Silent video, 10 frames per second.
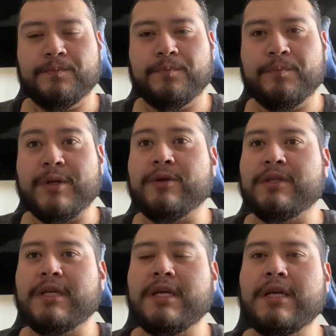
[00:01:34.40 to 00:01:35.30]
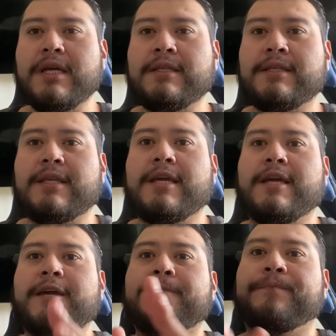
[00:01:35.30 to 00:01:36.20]
pero sí,
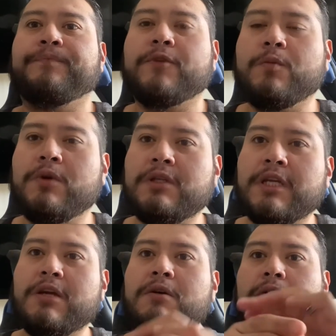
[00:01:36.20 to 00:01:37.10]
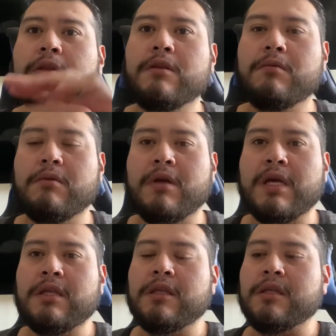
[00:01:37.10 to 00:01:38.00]
este, como les digo,
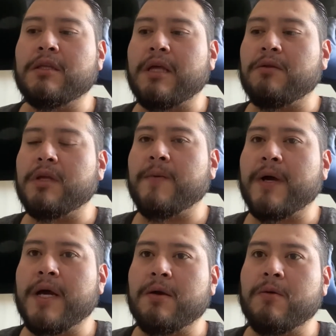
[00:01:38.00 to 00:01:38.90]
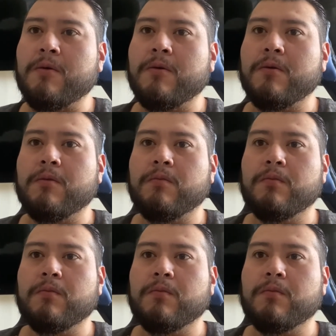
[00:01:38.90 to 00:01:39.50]
he estado trabajando.